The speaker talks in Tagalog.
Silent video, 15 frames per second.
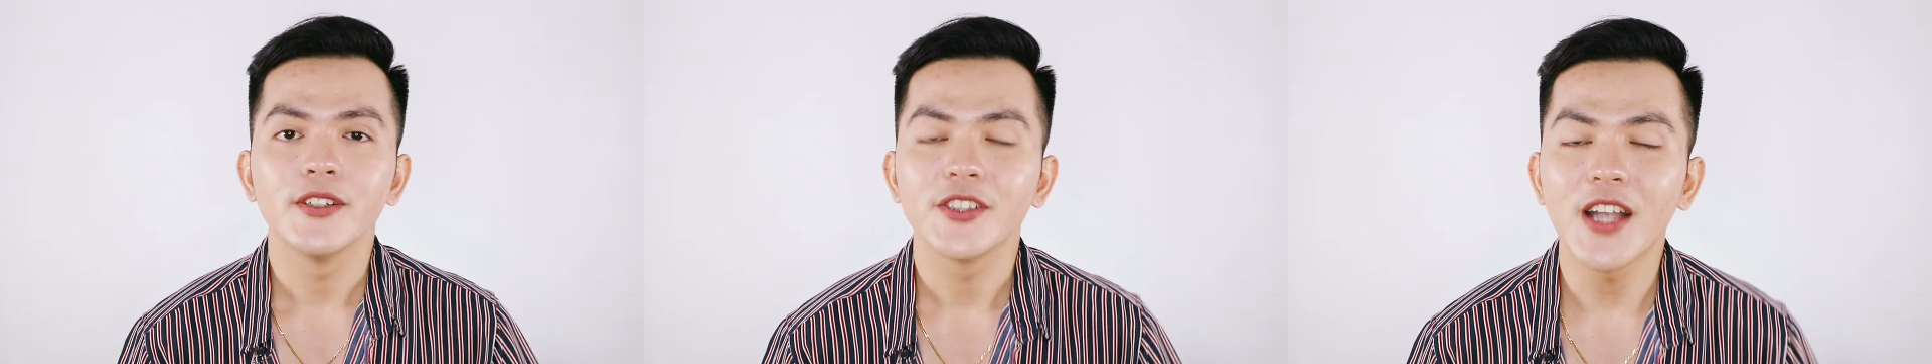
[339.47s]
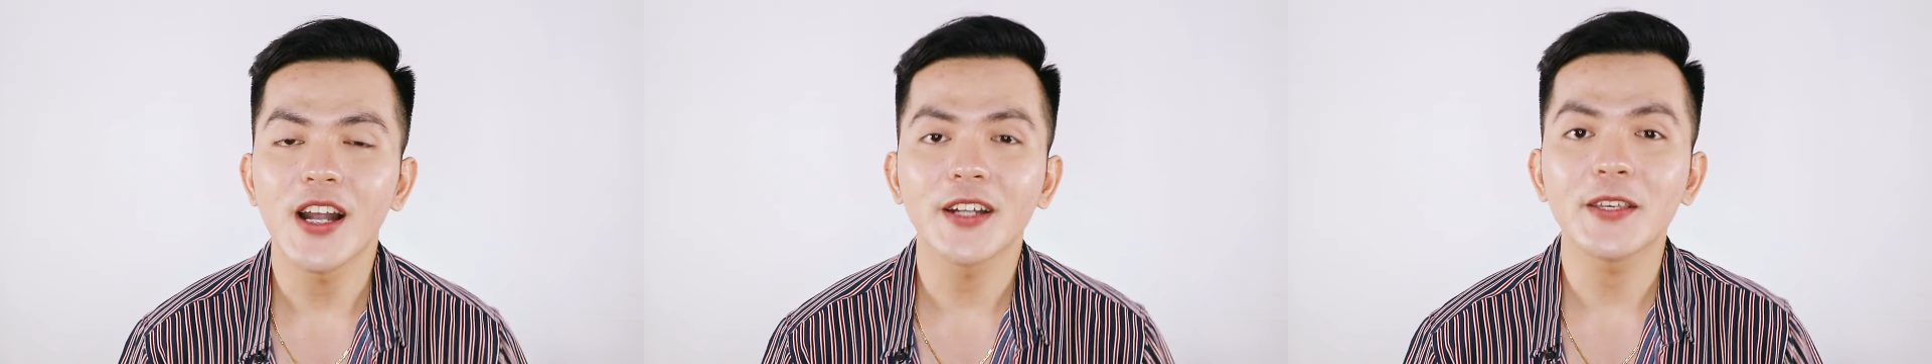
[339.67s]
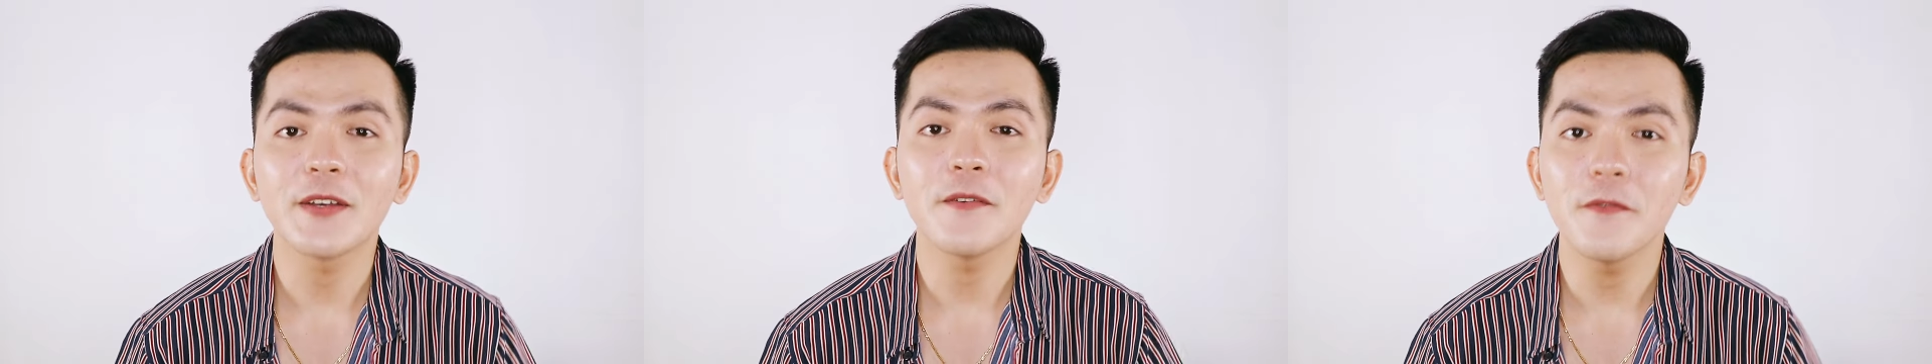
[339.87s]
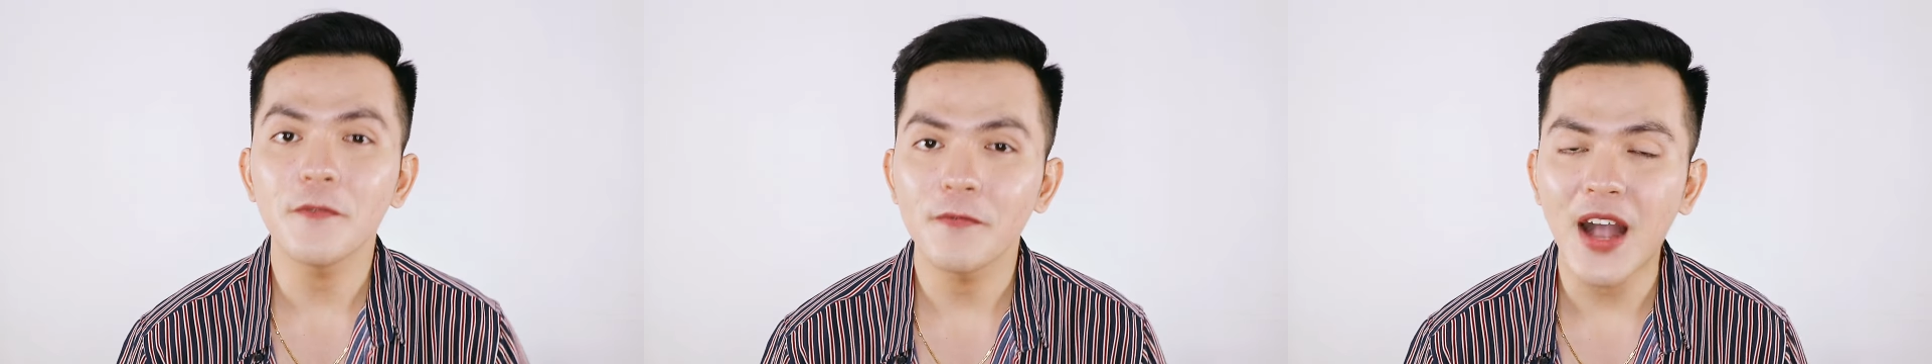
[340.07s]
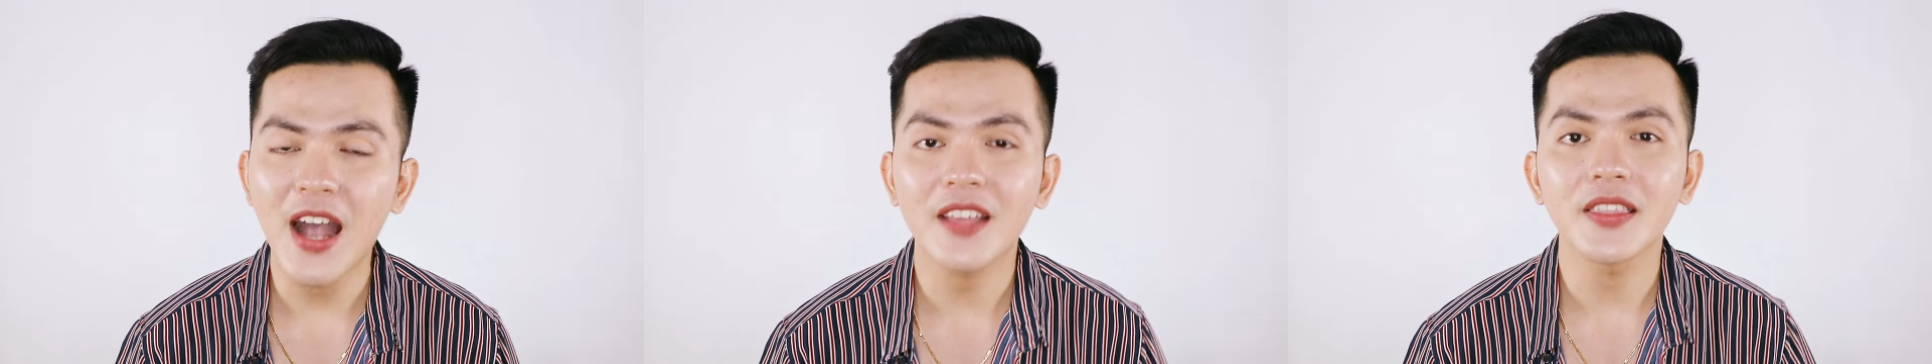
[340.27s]
Shocking
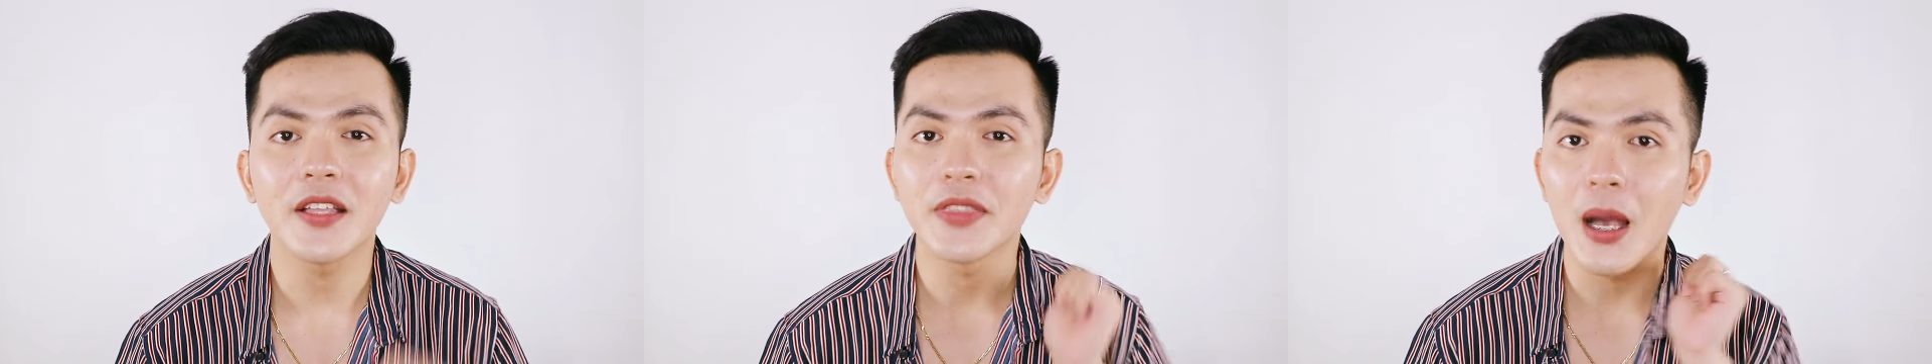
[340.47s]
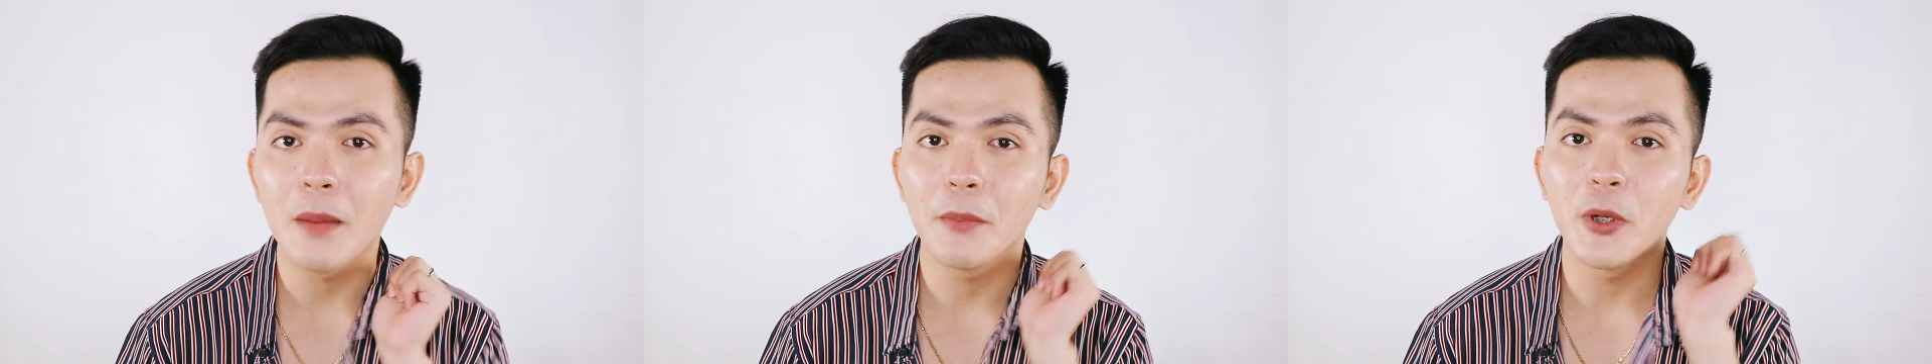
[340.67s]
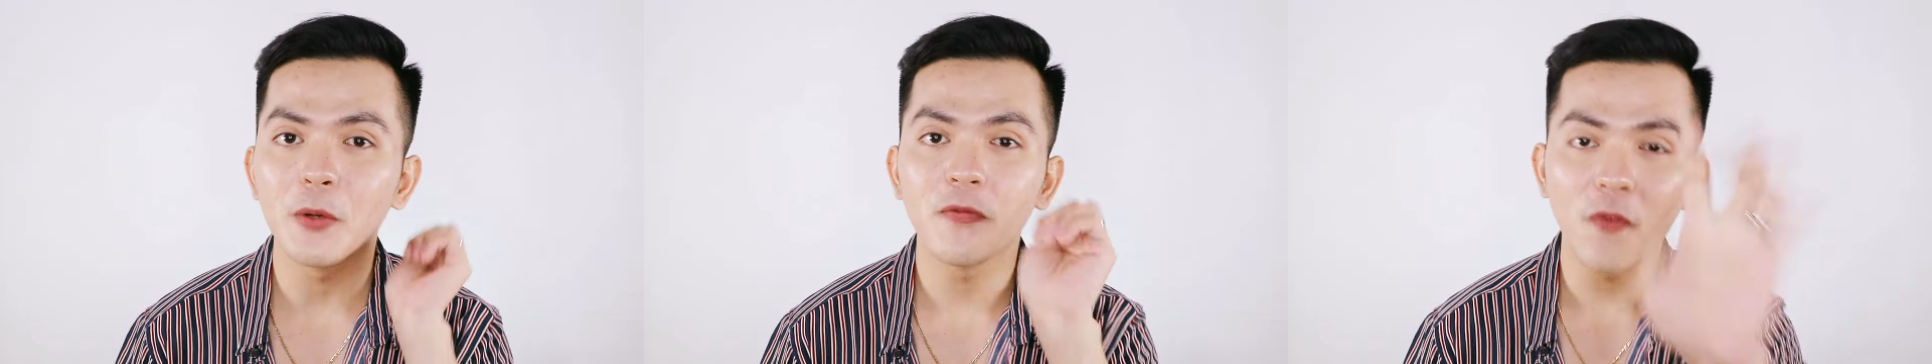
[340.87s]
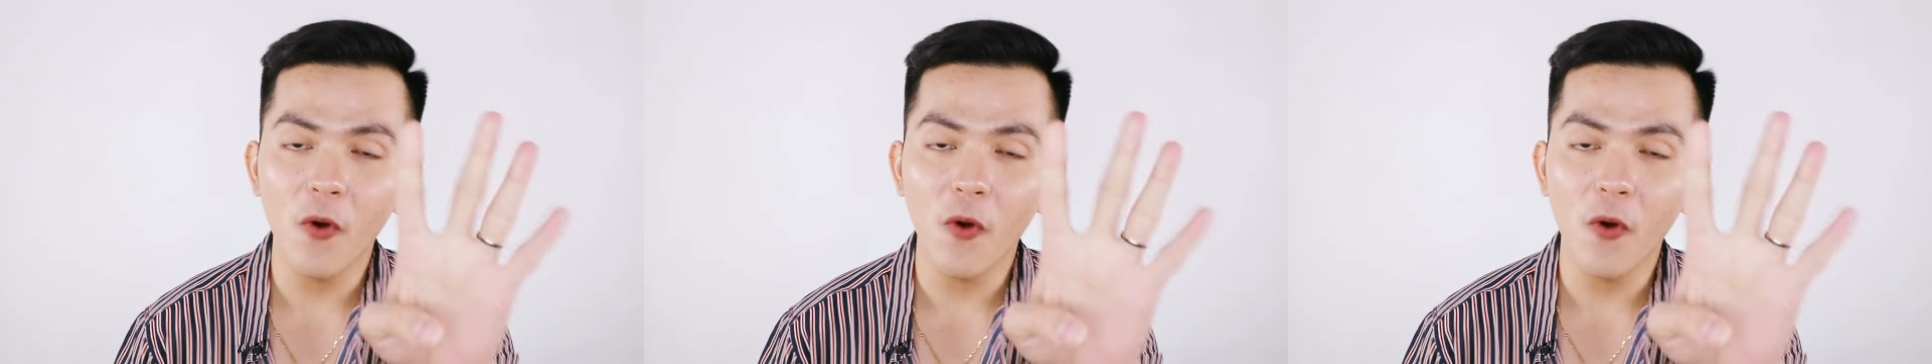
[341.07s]
fact number